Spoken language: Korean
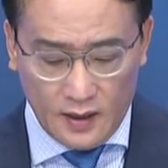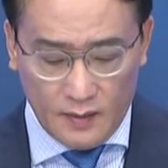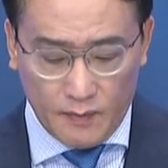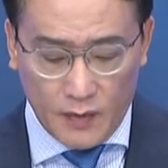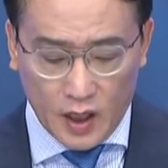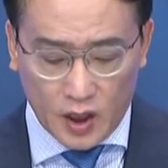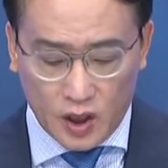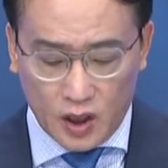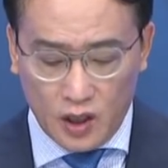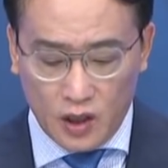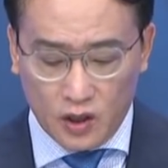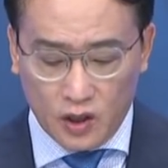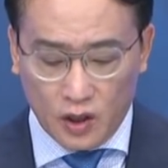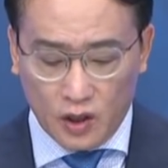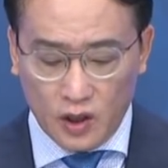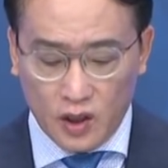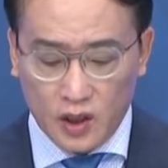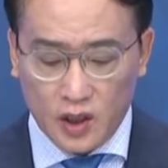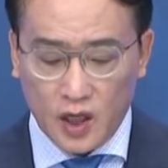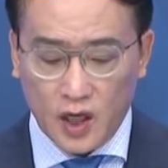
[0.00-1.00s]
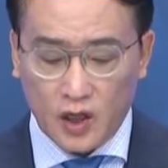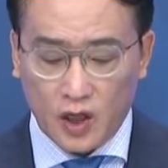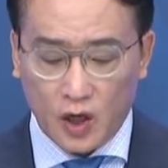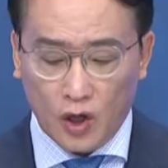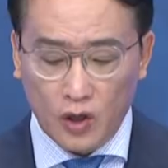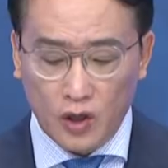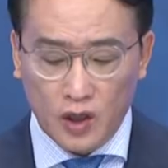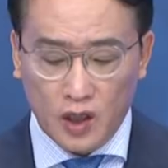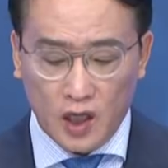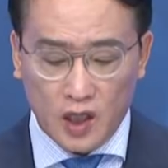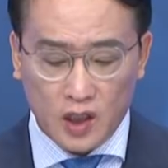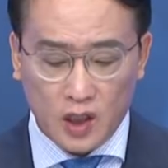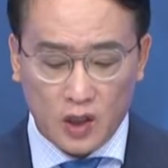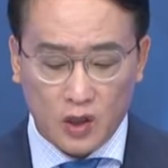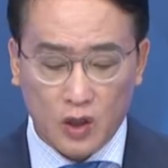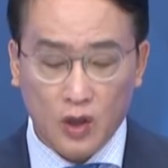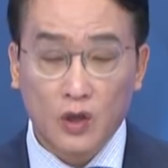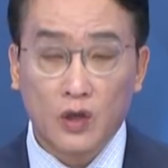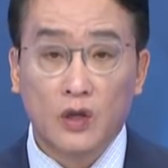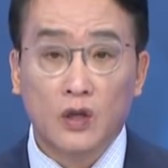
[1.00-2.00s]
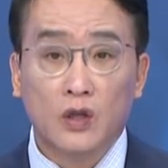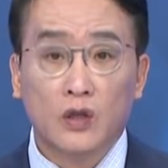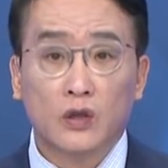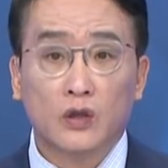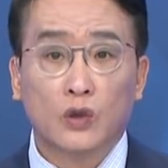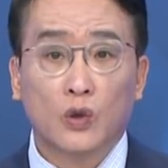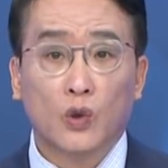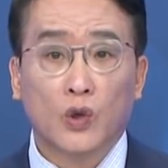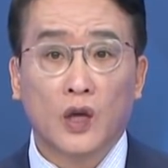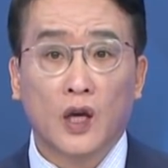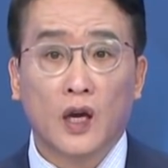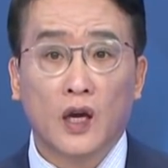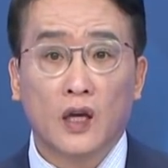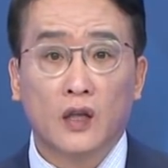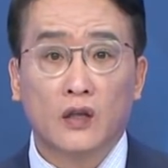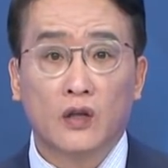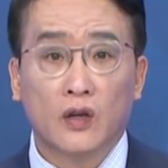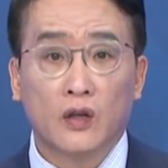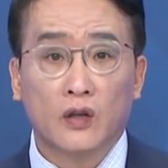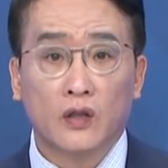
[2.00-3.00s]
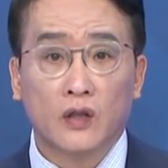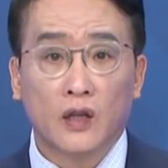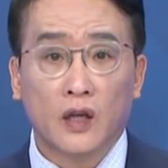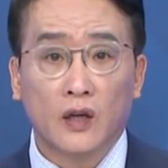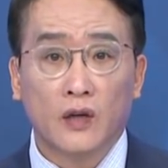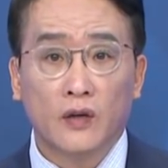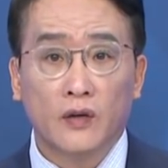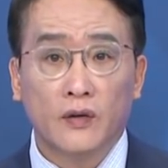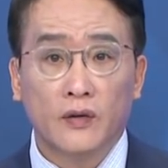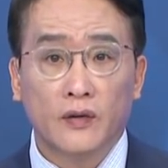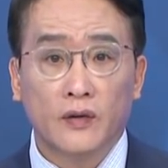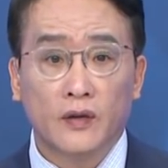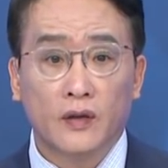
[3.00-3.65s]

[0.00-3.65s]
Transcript: 며칠 전 이제 현대제철을 소개해 드렸는데요.